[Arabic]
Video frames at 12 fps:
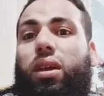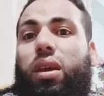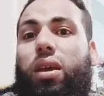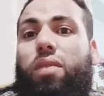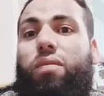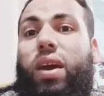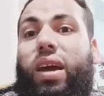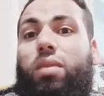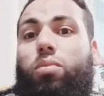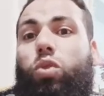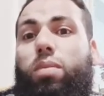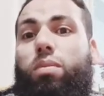
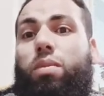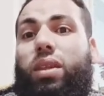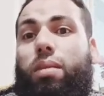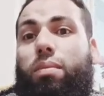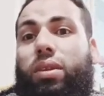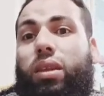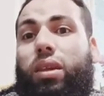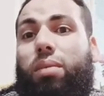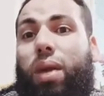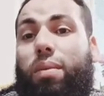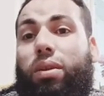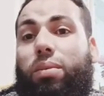فالمهم بدل ما
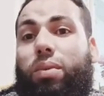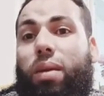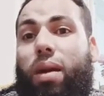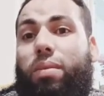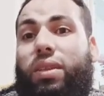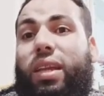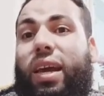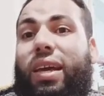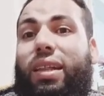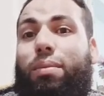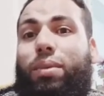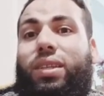محمد ابراهيم احمد ده
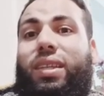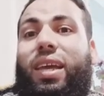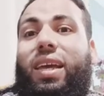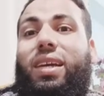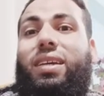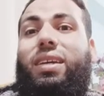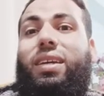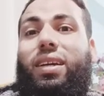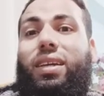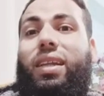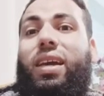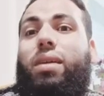اللي محتاج
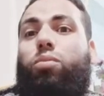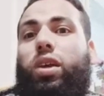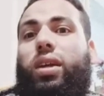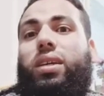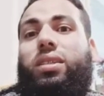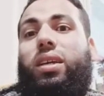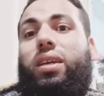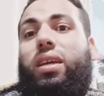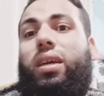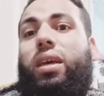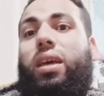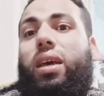عنايه مركزه
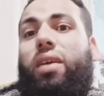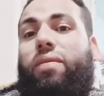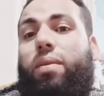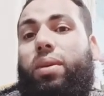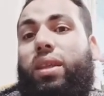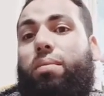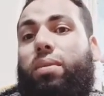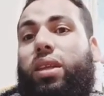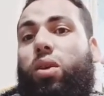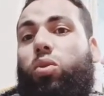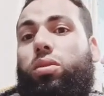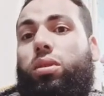فبدل ما
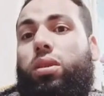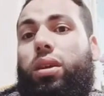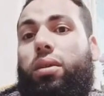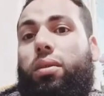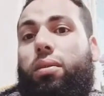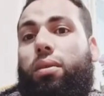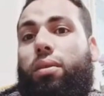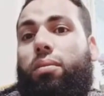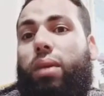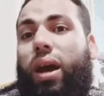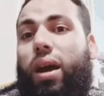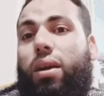تاخد
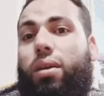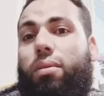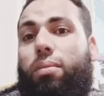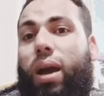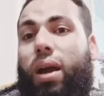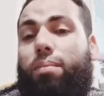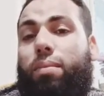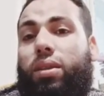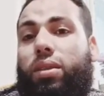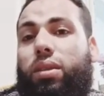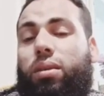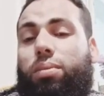آه،
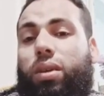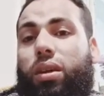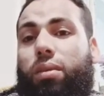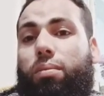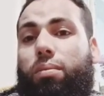محمد ابراهيم